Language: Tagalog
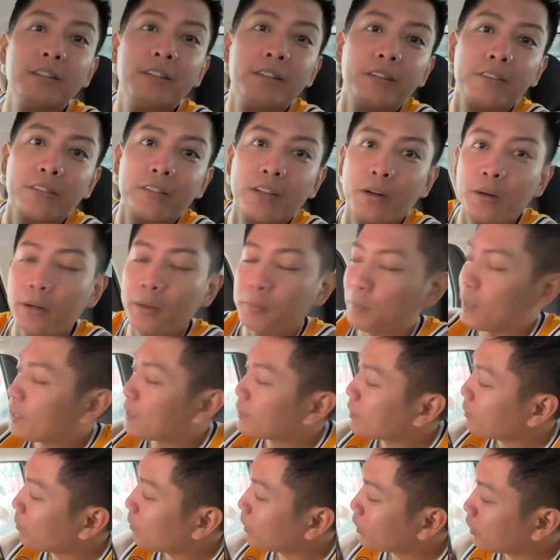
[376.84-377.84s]
Uh, para
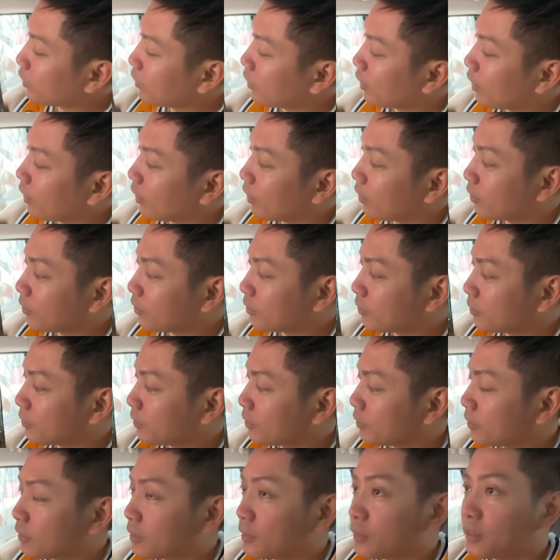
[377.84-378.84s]
sa mata di?
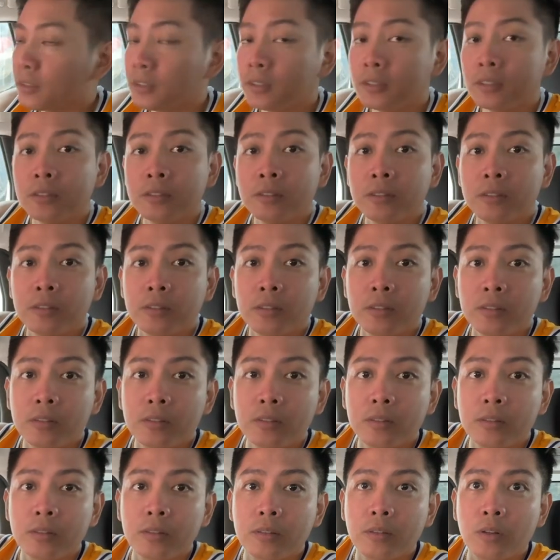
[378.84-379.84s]
Council
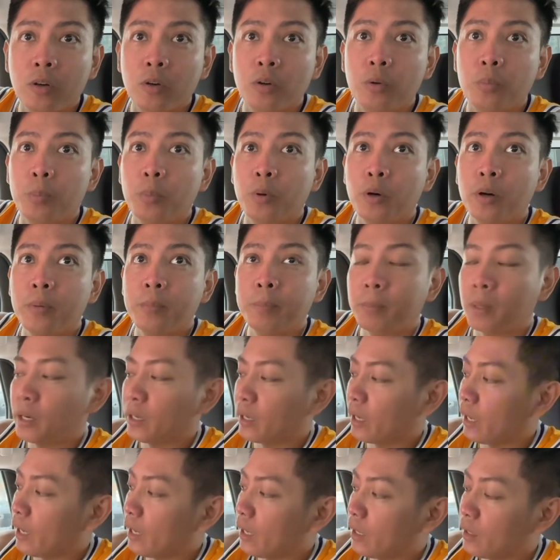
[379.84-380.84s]
carry. Oh, po, pang
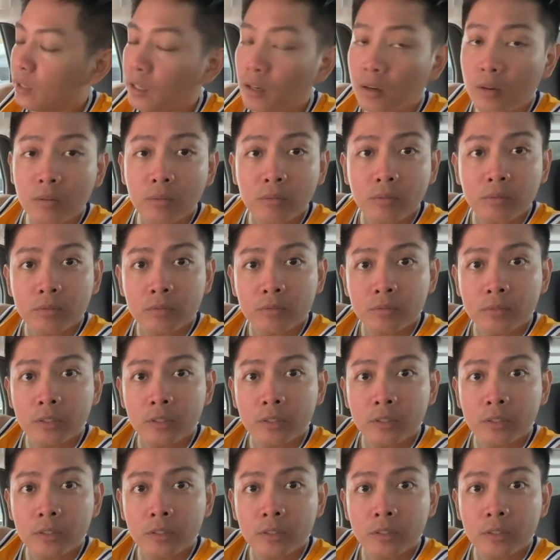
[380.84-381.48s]
carry daw. Oh.